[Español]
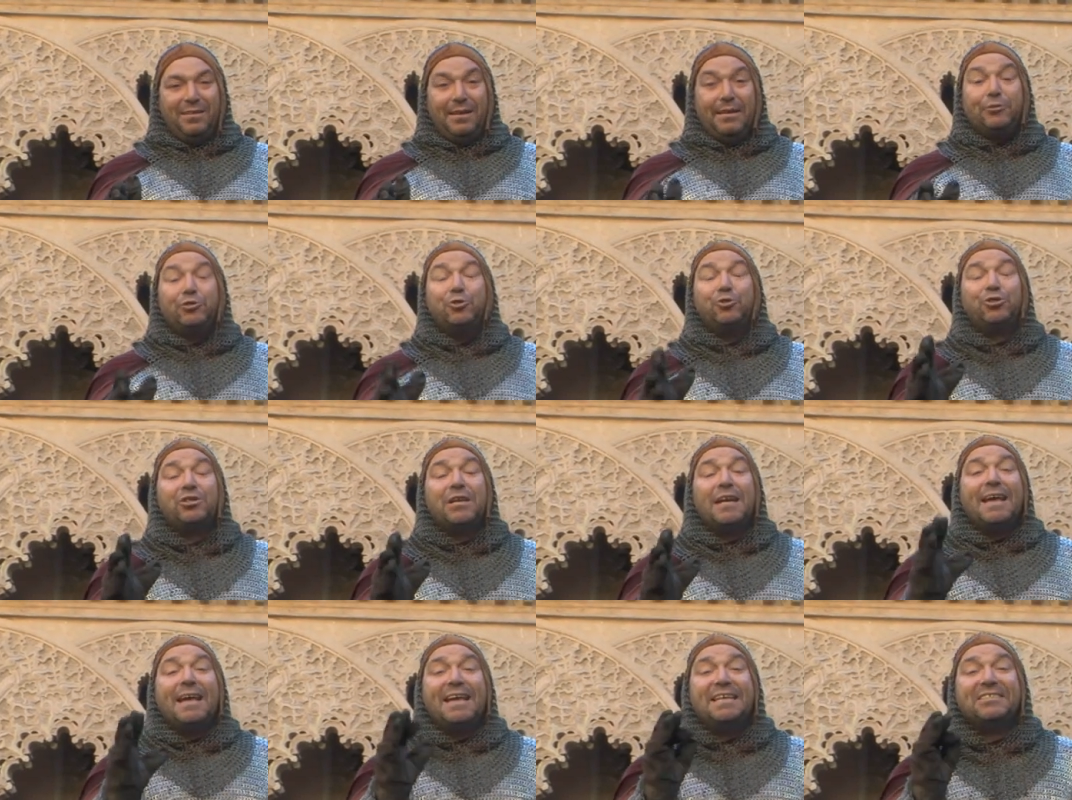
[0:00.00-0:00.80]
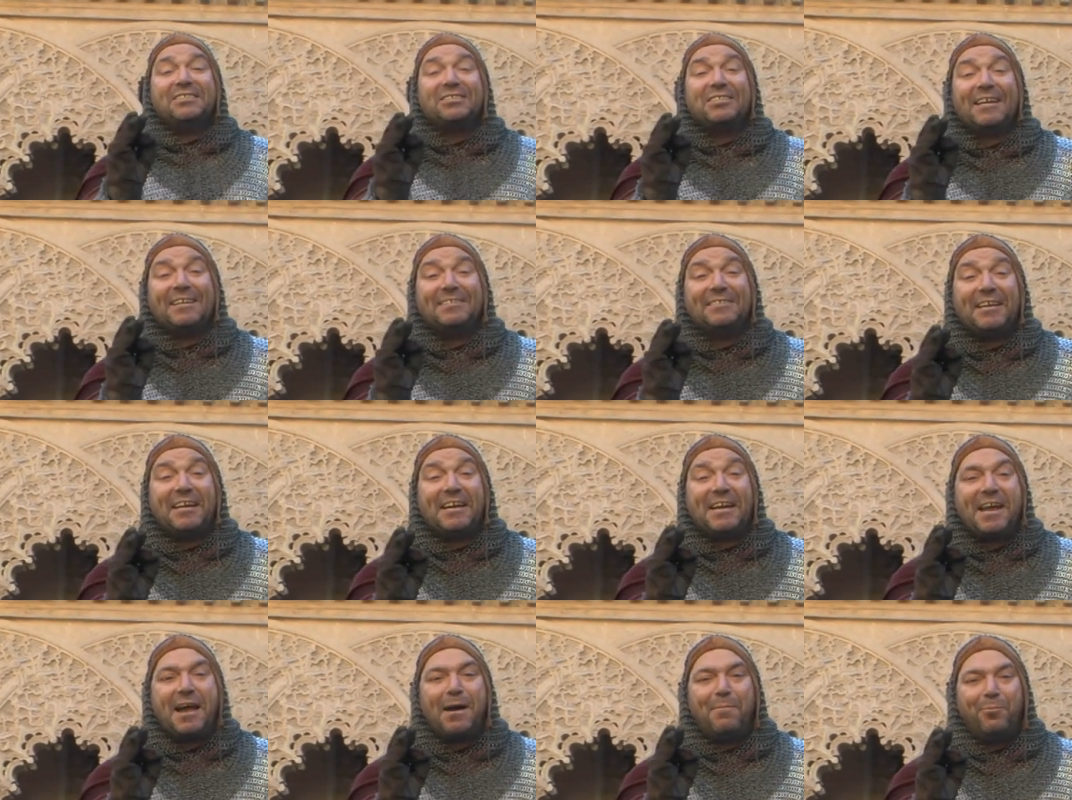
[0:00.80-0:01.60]
Eso es
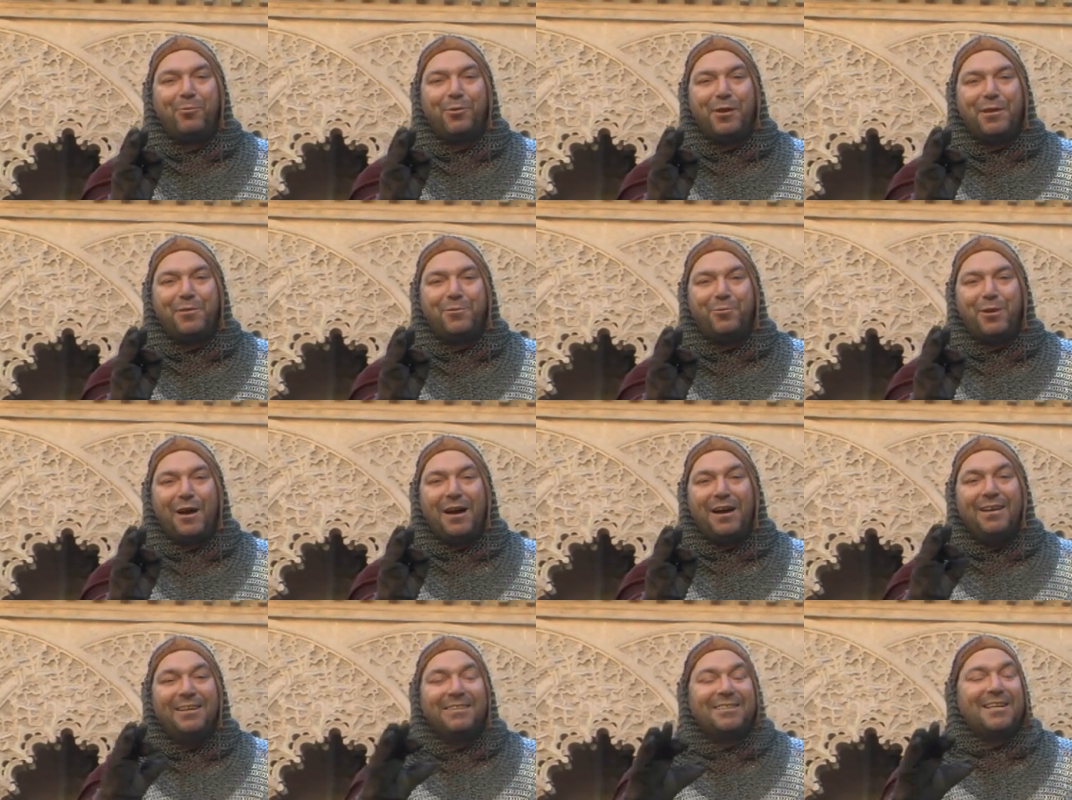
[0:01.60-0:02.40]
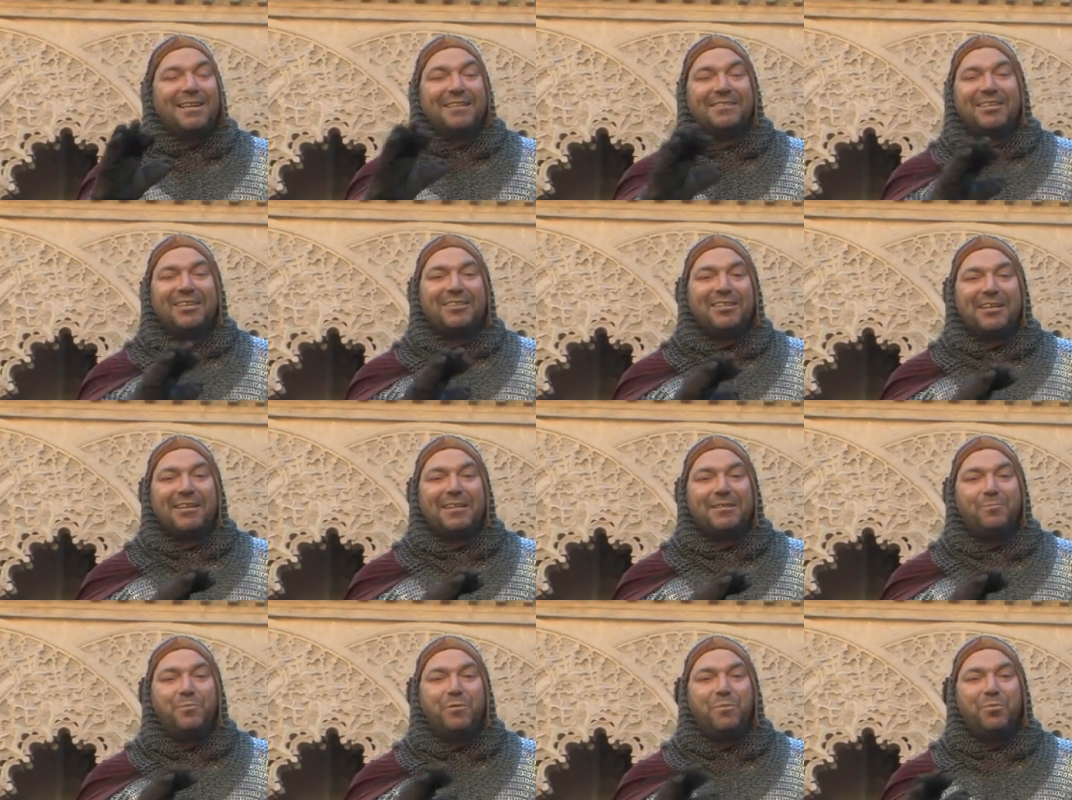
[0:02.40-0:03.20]
estrategia pura y dura. Es que la
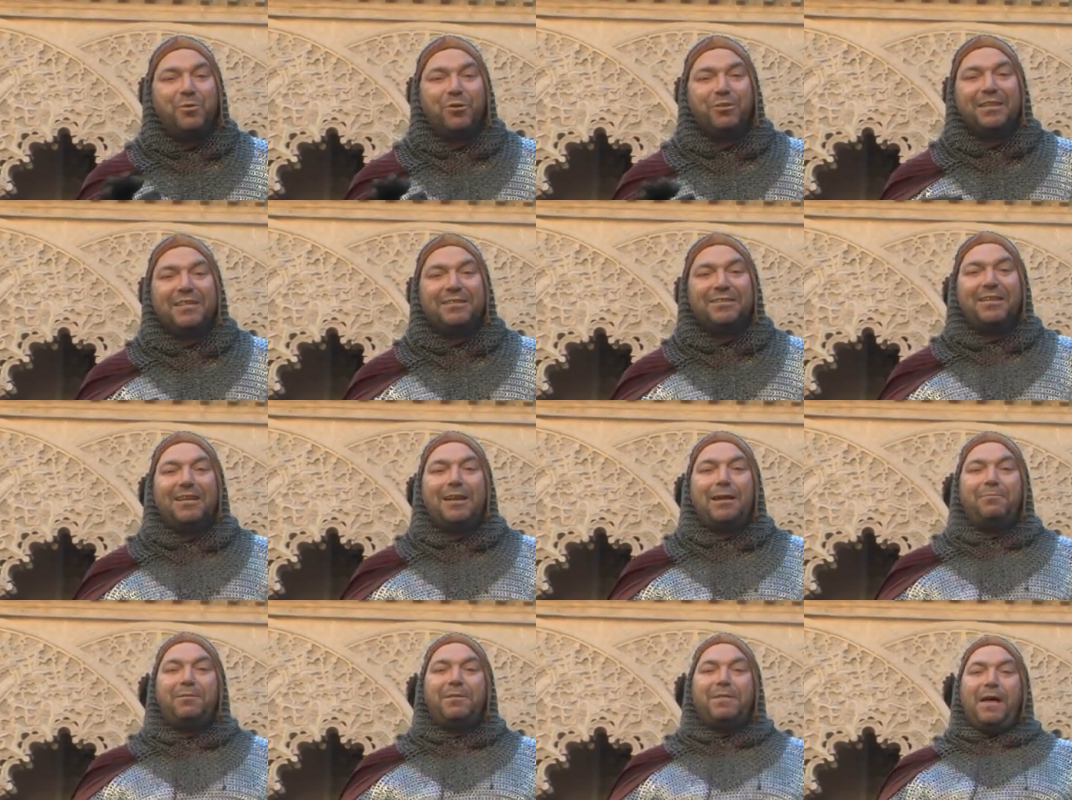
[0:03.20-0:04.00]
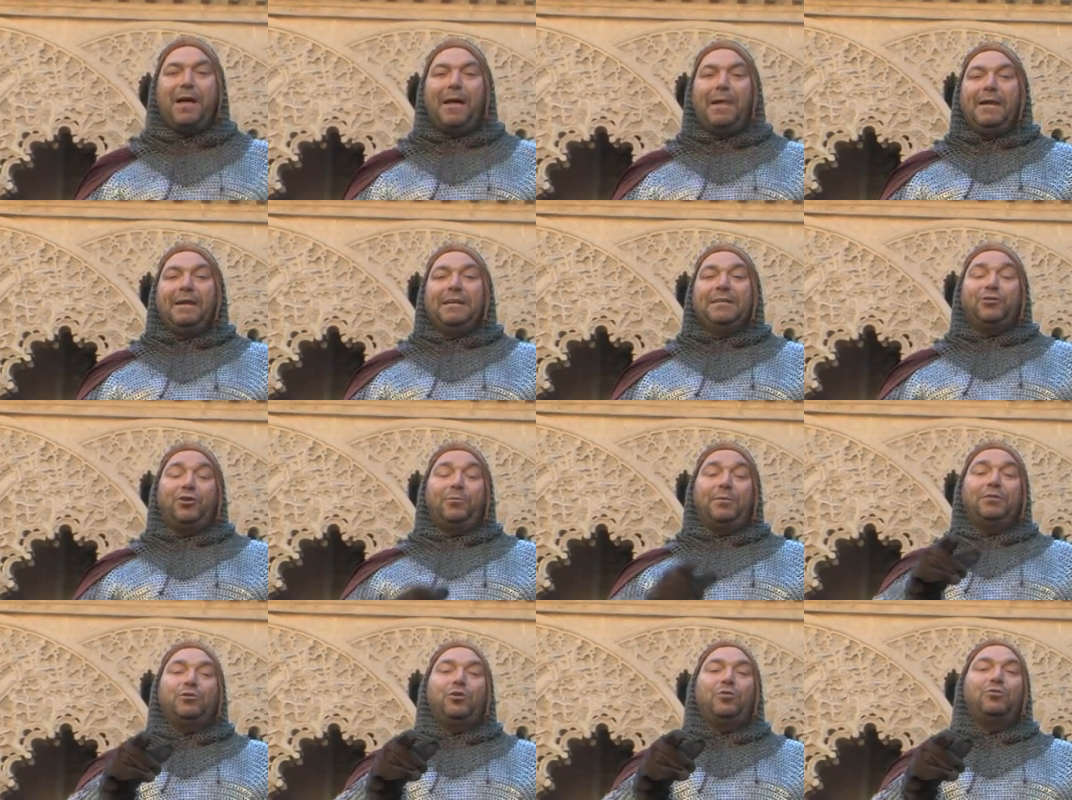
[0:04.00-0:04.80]
estrategia es muy importante en la vida,
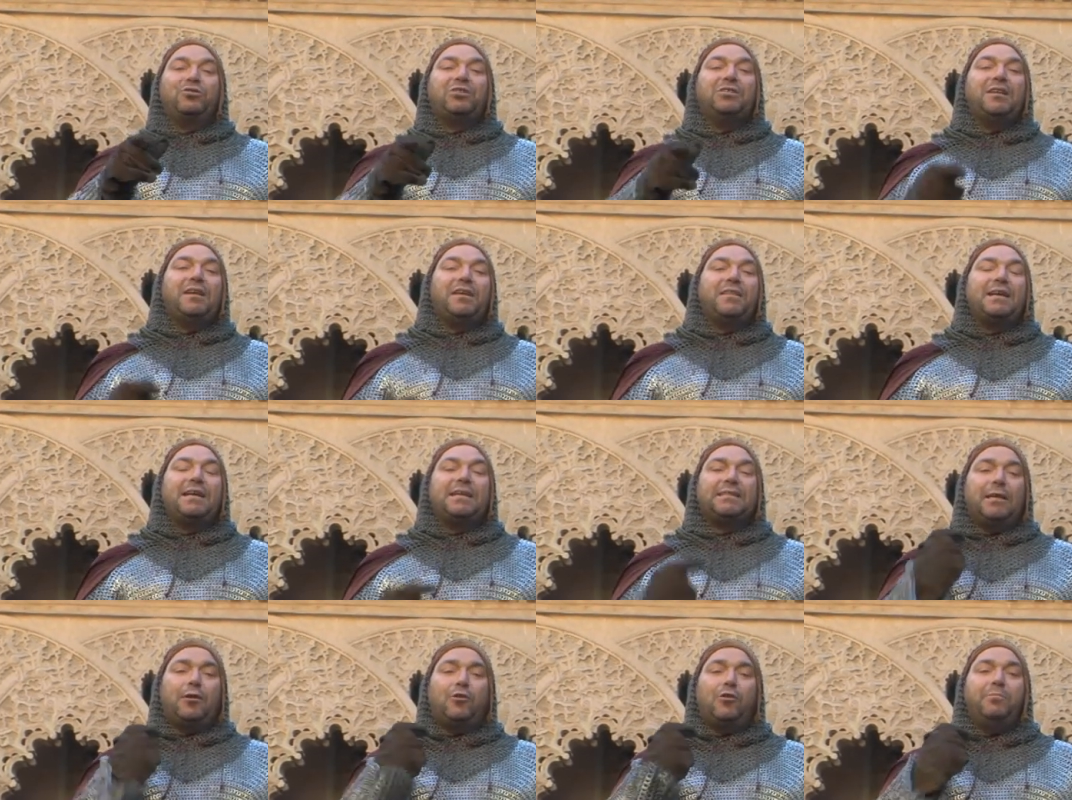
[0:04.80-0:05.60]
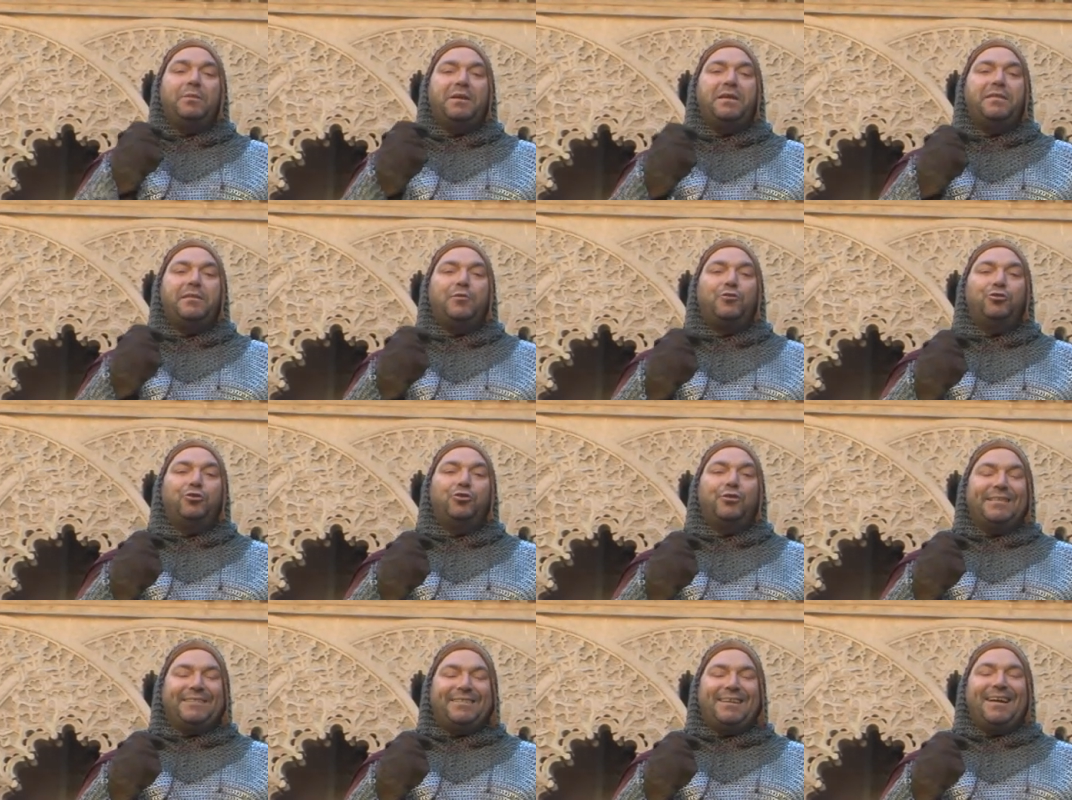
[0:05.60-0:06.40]
sobre todo si te dedicas a lo que me dedico
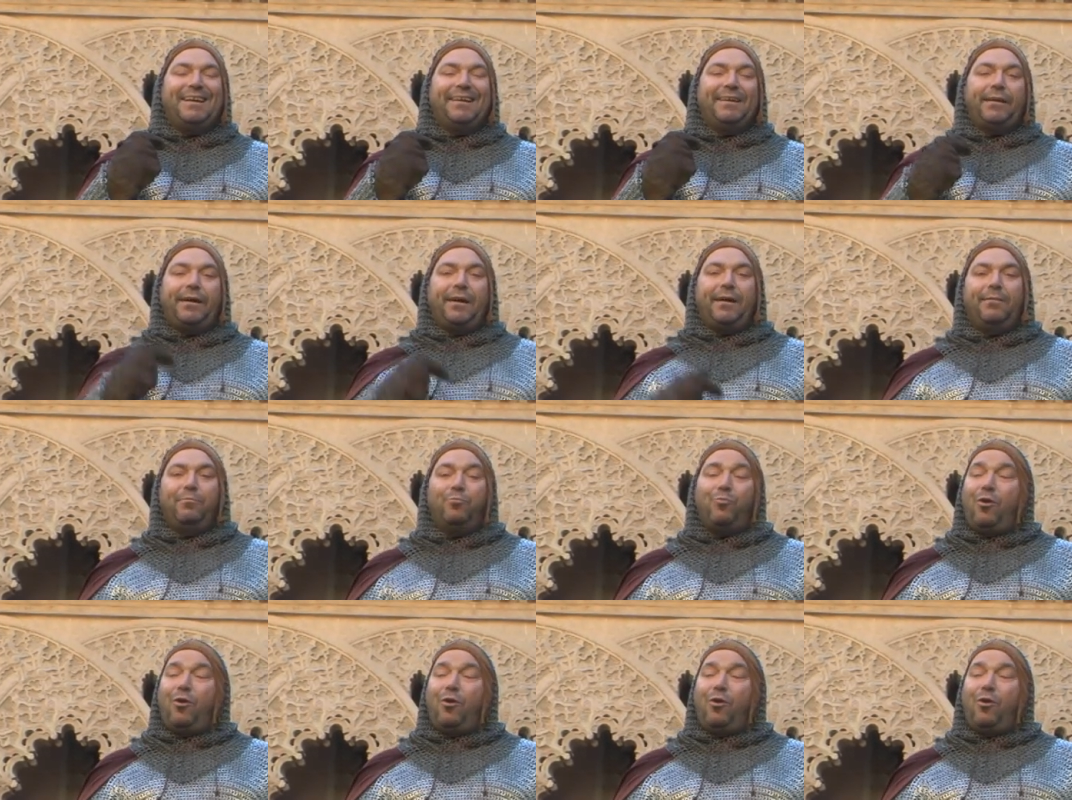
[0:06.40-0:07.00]
yo, que es la guerra.